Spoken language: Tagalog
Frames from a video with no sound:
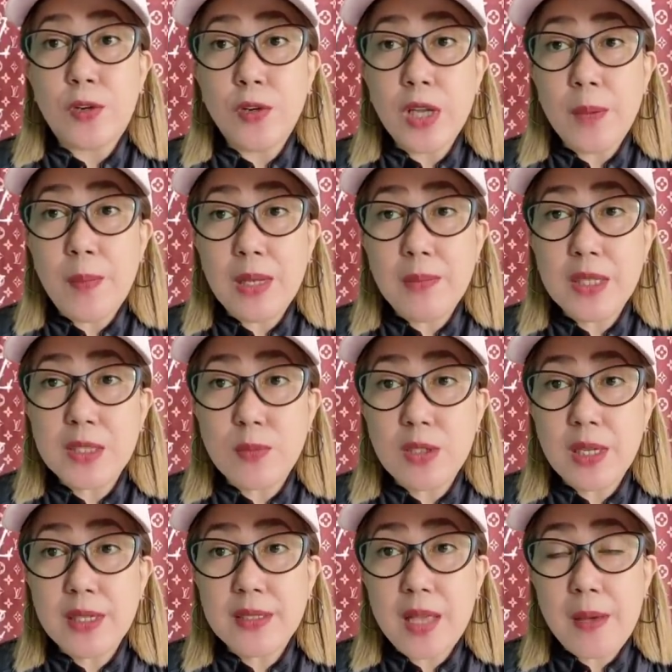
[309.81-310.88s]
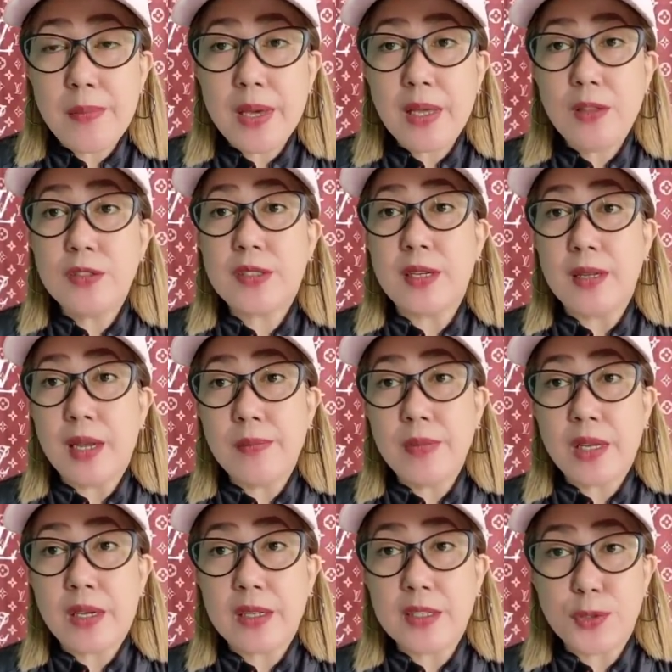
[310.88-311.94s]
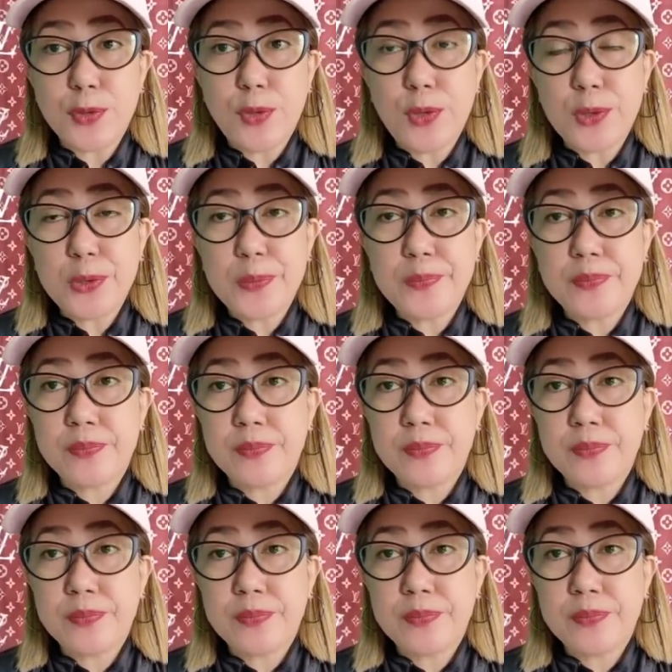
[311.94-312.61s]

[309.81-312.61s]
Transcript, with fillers: Kuya Bal mismo nagsabi doon sa live ni Chris Ulo.